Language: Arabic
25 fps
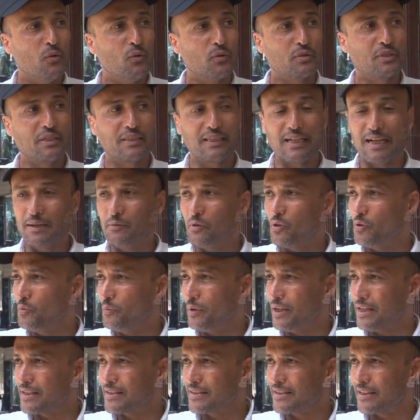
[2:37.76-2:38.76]
وتتعاملوا
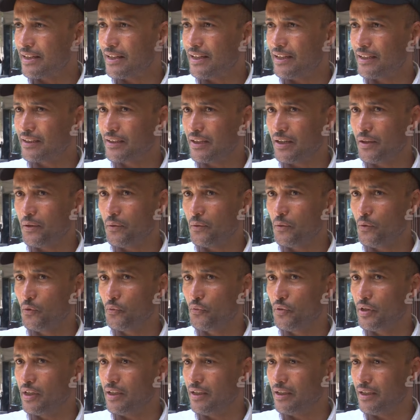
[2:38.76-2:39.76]
مع السائح كانه
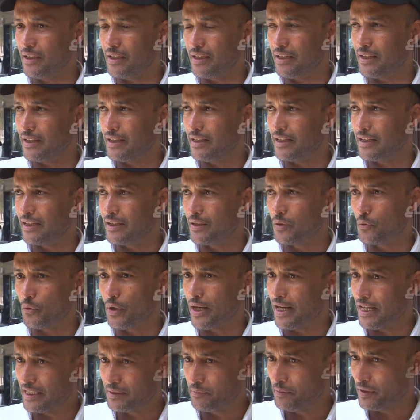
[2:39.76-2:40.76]
في آه،
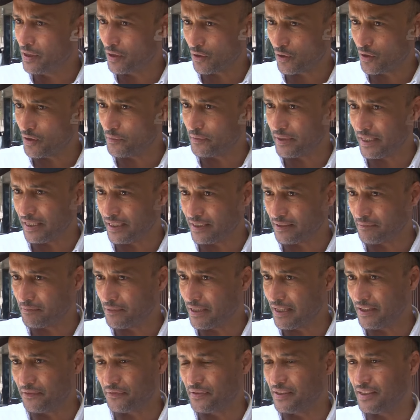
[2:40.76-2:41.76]
واحد منكم يعني
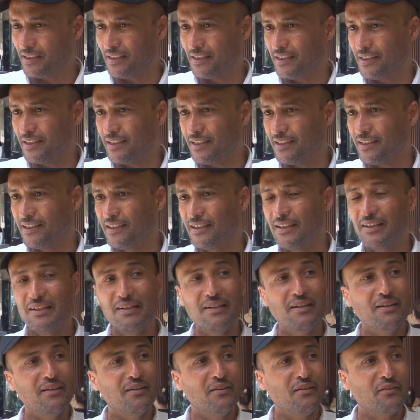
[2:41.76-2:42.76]
ما في
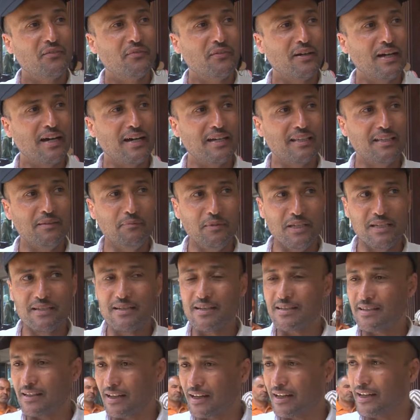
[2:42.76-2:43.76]
فهذه
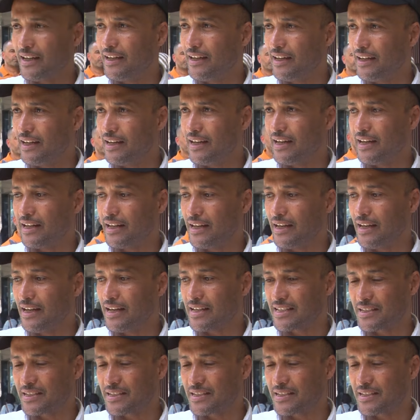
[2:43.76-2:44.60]
ميزه صراحه انا